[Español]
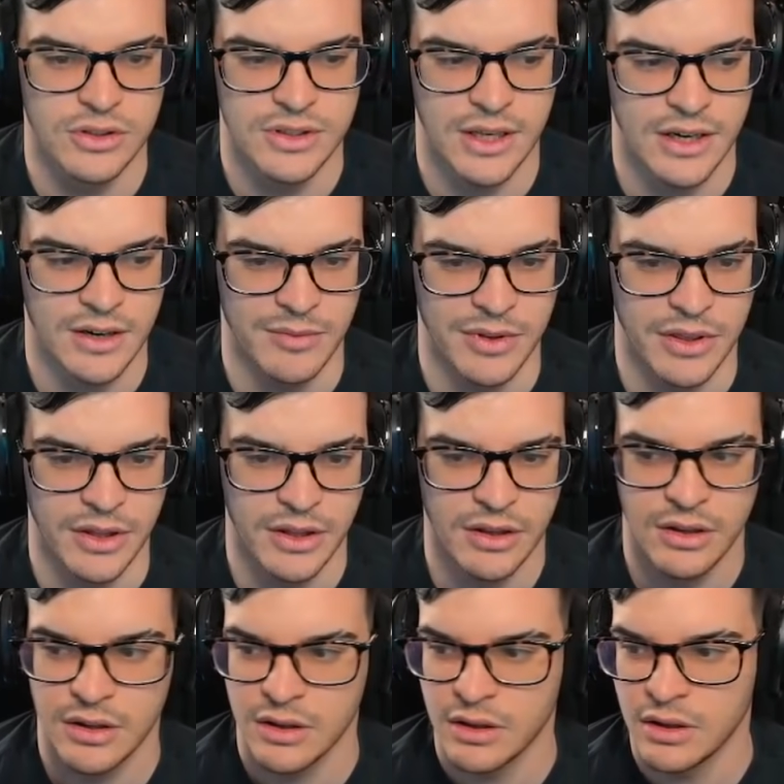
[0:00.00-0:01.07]
está el NPC?
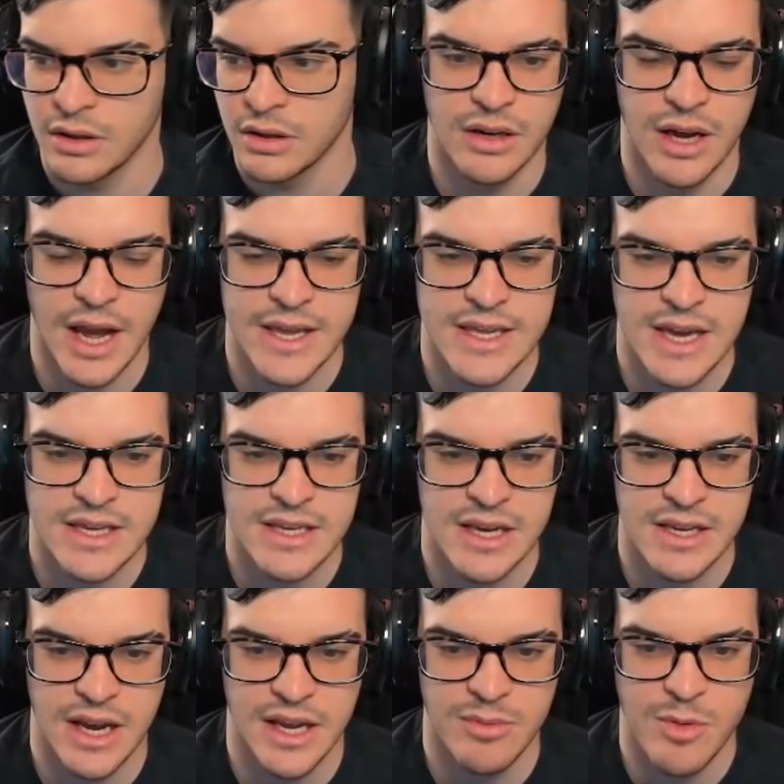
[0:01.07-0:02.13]
Ay, ay, ay,
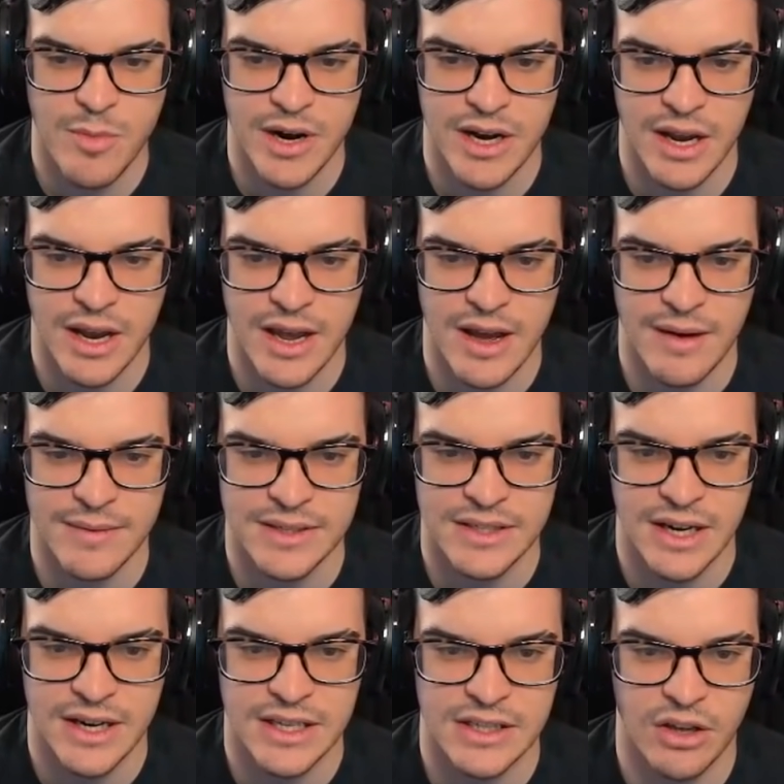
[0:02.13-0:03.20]
aquí me marca A ver si
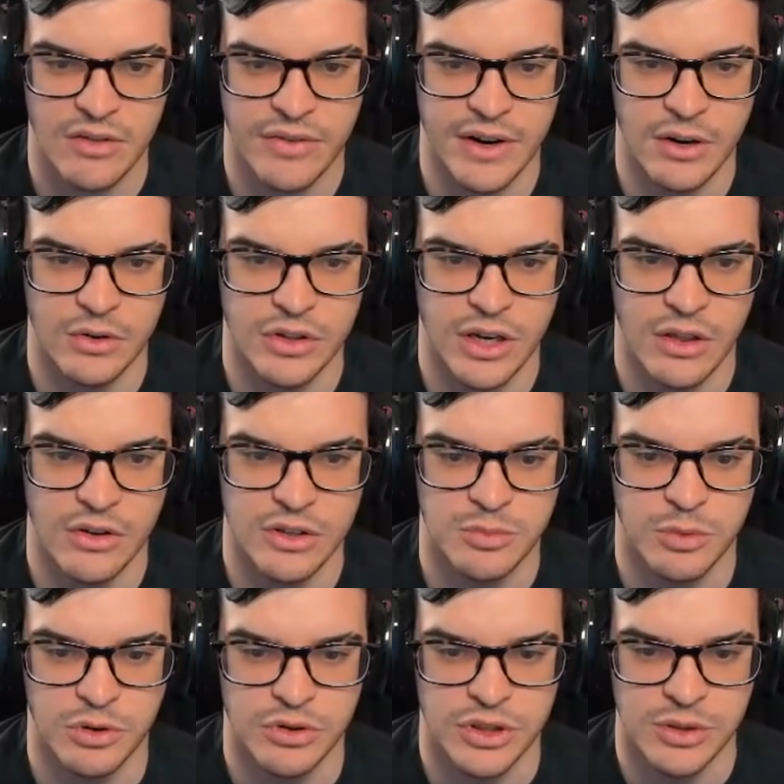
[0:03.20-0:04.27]
han quitado el francotirador
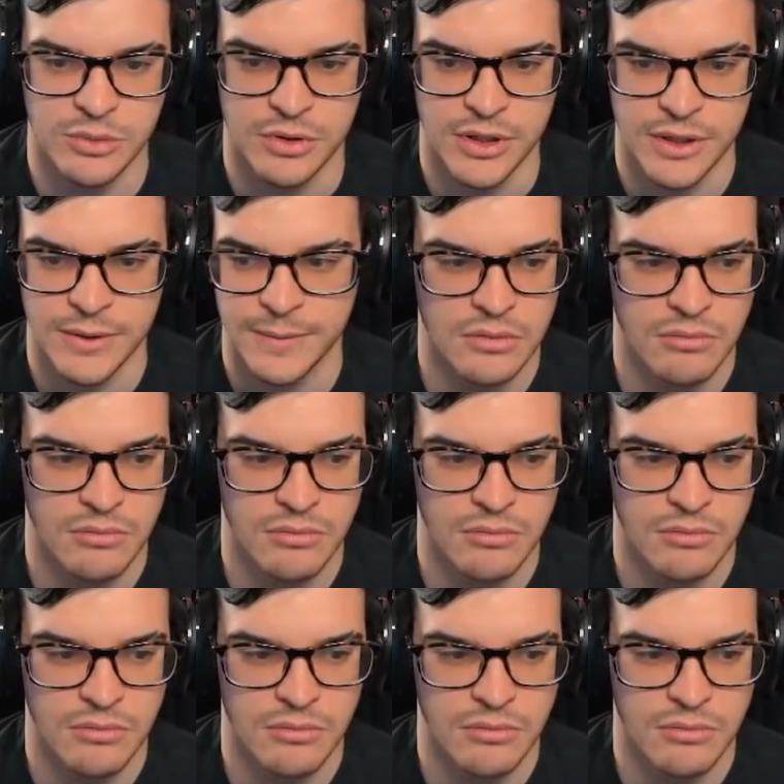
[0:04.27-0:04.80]
explosivo, ¿eh?